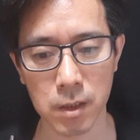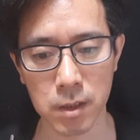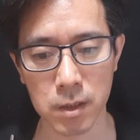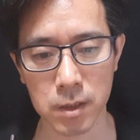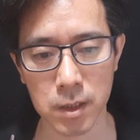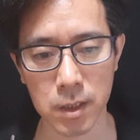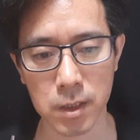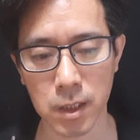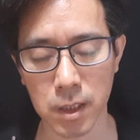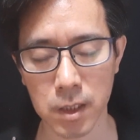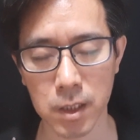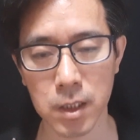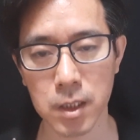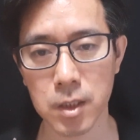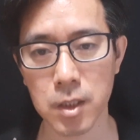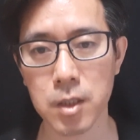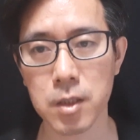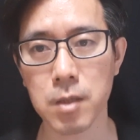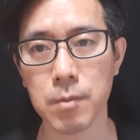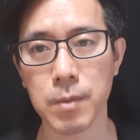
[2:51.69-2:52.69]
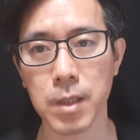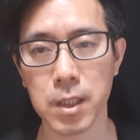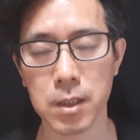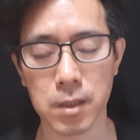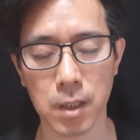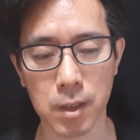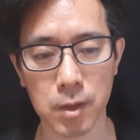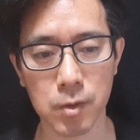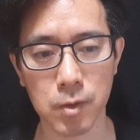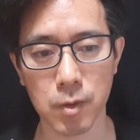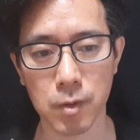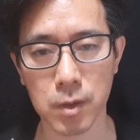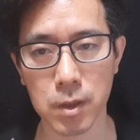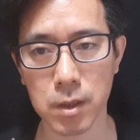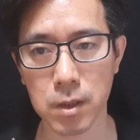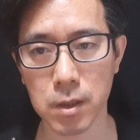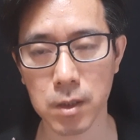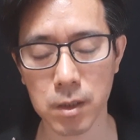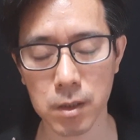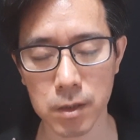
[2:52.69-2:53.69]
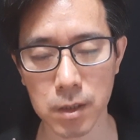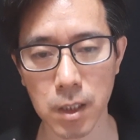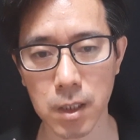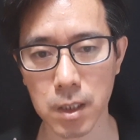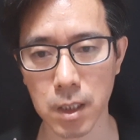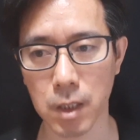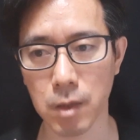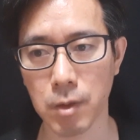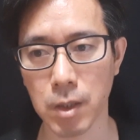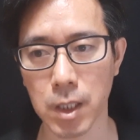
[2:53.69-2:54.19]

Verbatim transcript: 재산이 7천만원 되는 걸로 끝날까요?